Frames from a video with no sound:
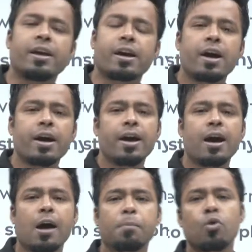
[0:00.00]
देखा है
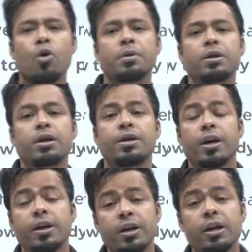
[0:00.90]
आपको अभी तक
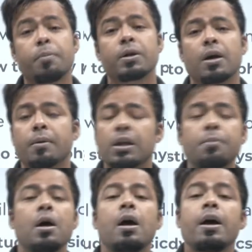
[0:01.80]
यही नहीं पता
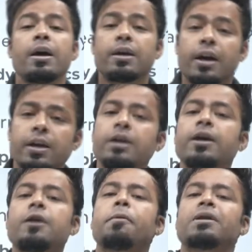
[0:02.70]
मतलब यही
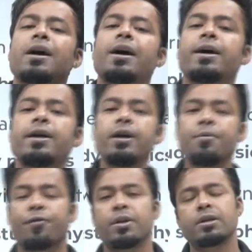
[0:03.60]
नहीं पता है कि
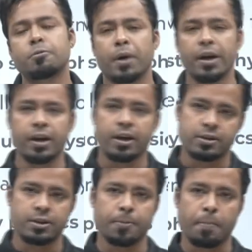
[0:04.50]
फिजिक्स पढ़नी
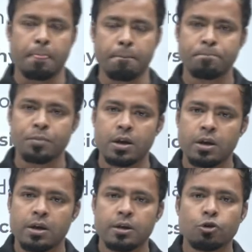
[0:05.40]
कैसे
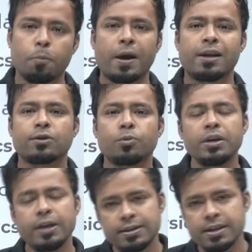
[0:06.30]
तो पहले तो
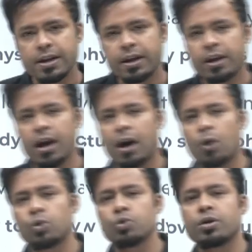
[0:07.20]
भाई ये सीखेंगे कि
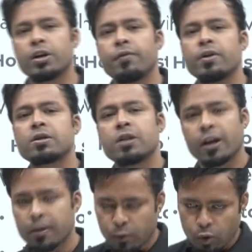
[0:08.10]
हाउ टू स्टडी फिजिक्स
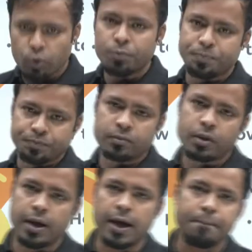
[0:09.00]
लाइक अ प्रो
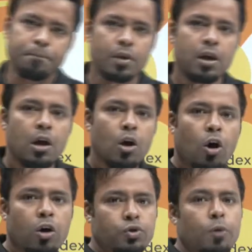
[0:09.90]
ठीक है
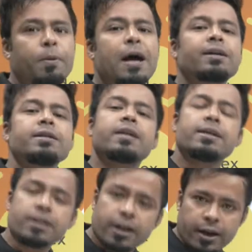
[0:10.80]
और उसको प्रैक्टिस
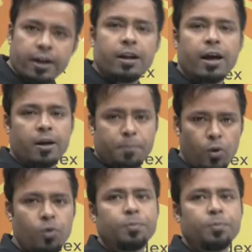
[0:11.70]
कैसे करें लाइक अ प्रो